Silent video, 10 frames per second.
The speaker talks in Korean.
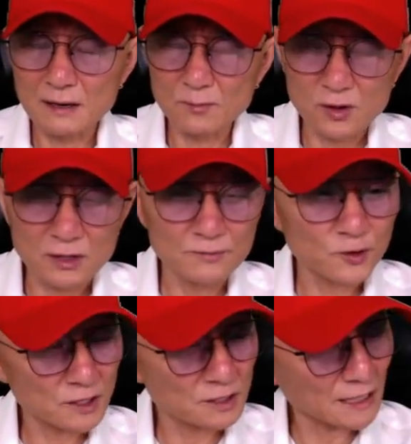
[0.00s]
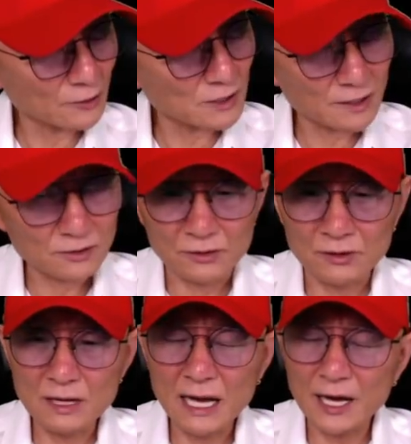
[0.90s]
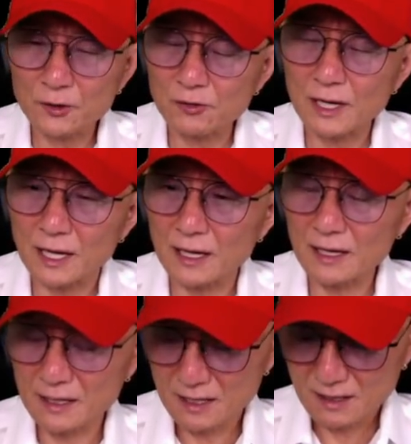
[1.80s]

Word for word: 뭐 금토일 따로따로 하루에